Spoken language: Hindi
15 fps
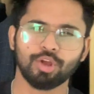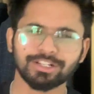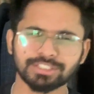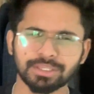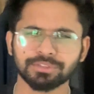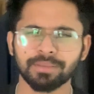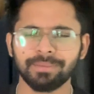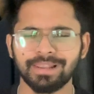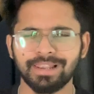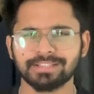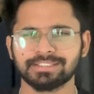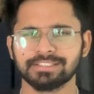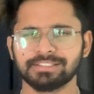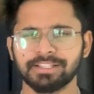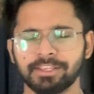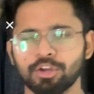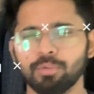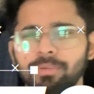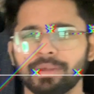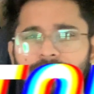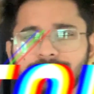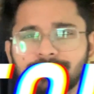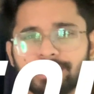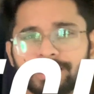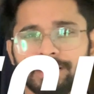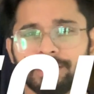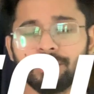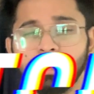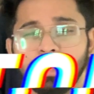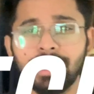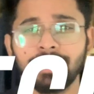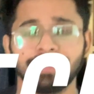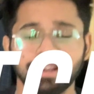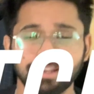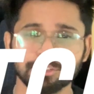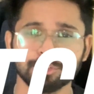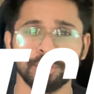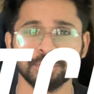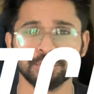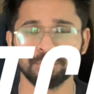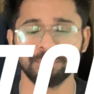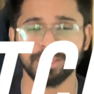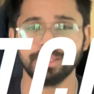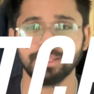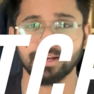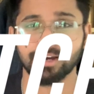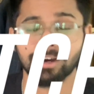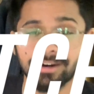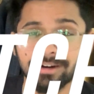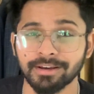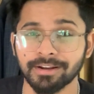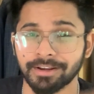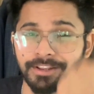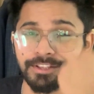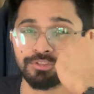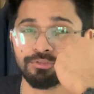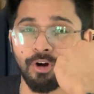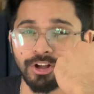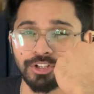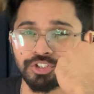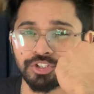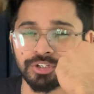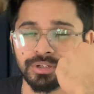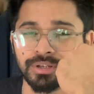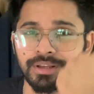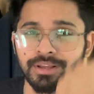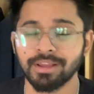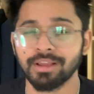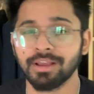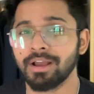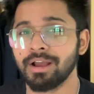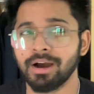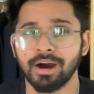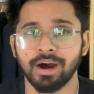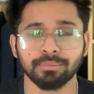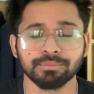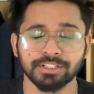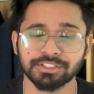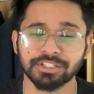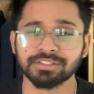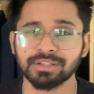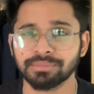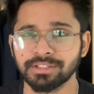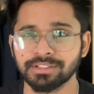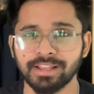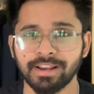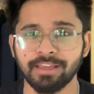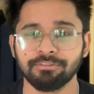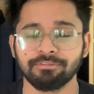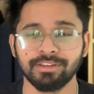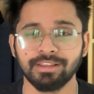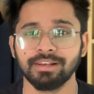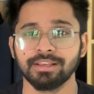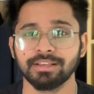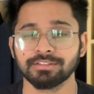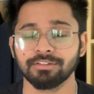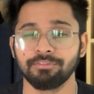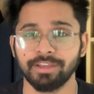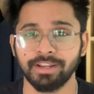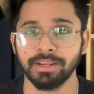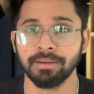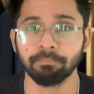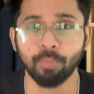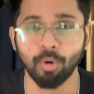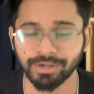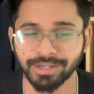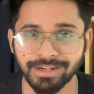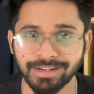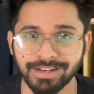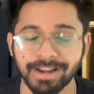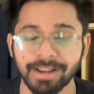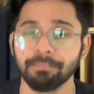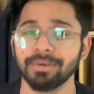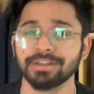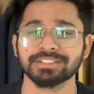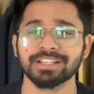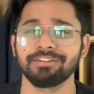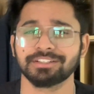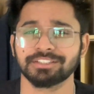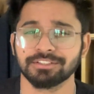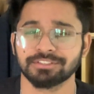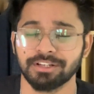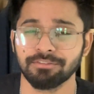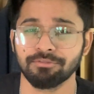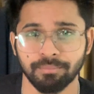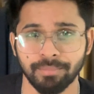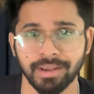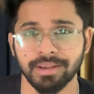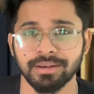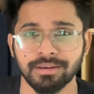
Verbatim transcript: यार सबसे पहले एक्सेसरी के ऊपर आते हैं and that is going to be a wristwatch. अब दिस इज समथिंग दैट आई फील इज अ वेरी इंपॉर्टेंट एंड अ मस्ट हैव एक्सेसरी फॉर मैन